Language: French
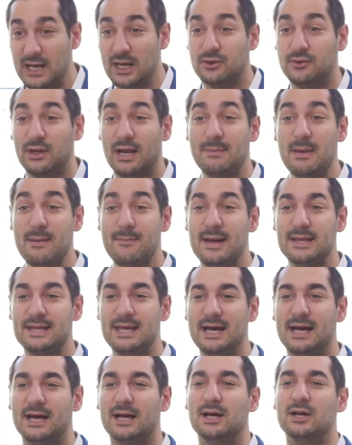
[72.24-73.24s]
De la même
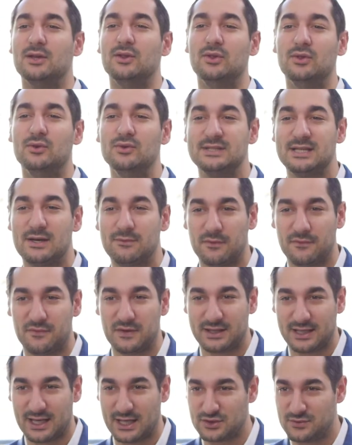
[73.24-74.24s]
manière, nous avons
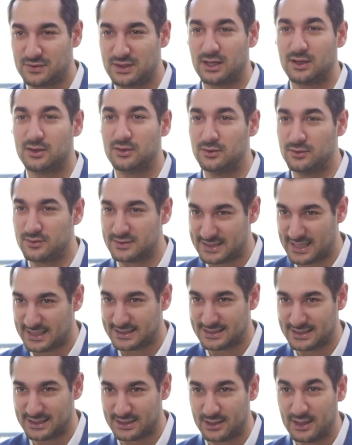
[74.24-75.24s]
fait traduire nos
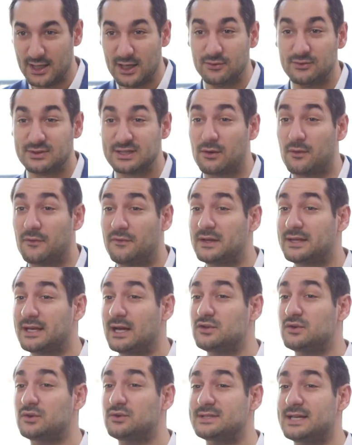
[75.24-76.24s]
articles. Nous avons fait
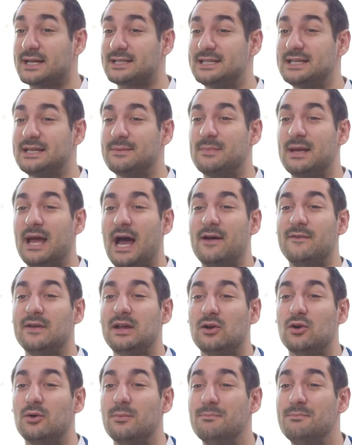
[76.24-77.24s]
traduire nos articles, mais
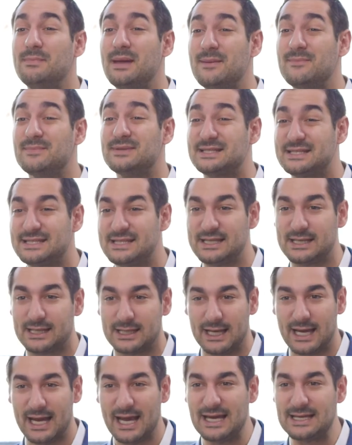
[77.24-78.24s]
avec le même
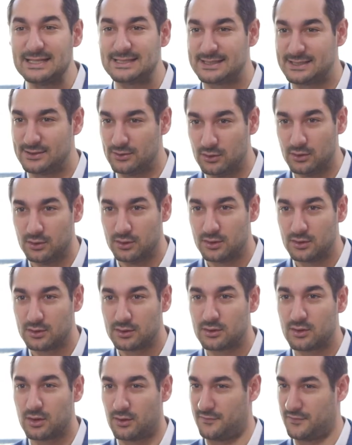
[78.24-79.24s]
cycle SEO
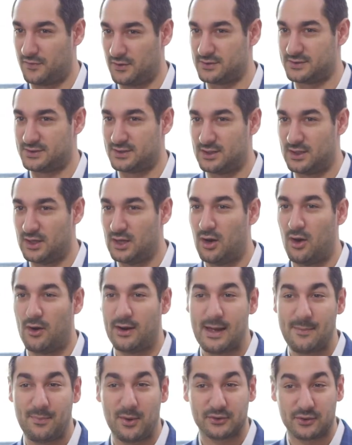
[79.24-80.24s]
qu'en France,
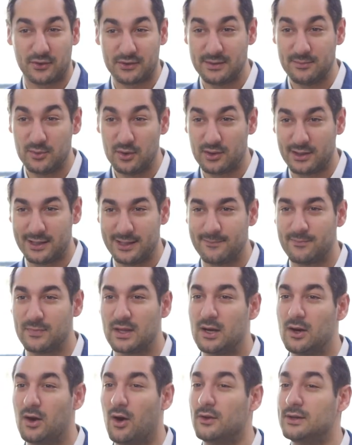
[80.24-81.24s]
en apportant des mots-clés,
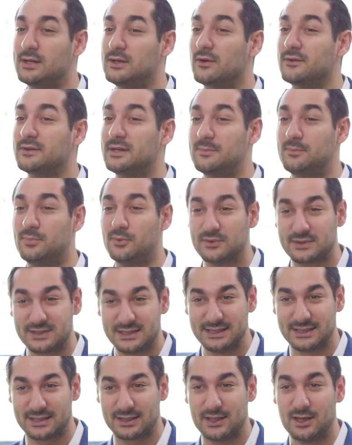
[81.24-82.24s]
en ayant des bons
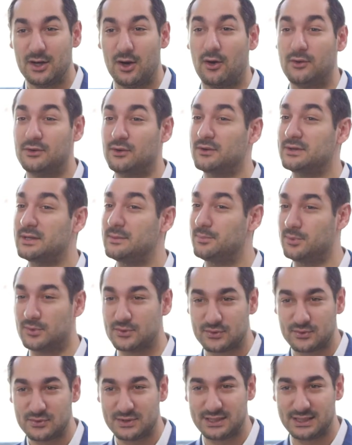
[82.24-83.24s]
titres, en ayant des bons
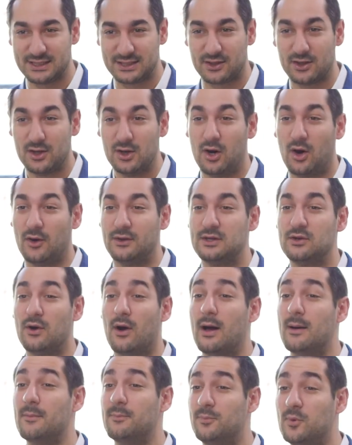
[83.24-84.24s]
sous-titres, en
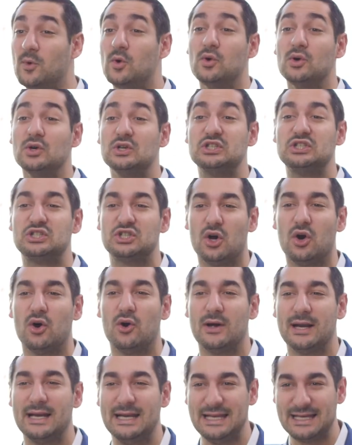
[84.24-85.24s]
ayant un bon
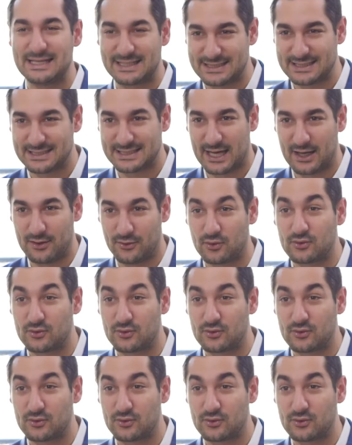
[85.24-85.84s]
champ lexical.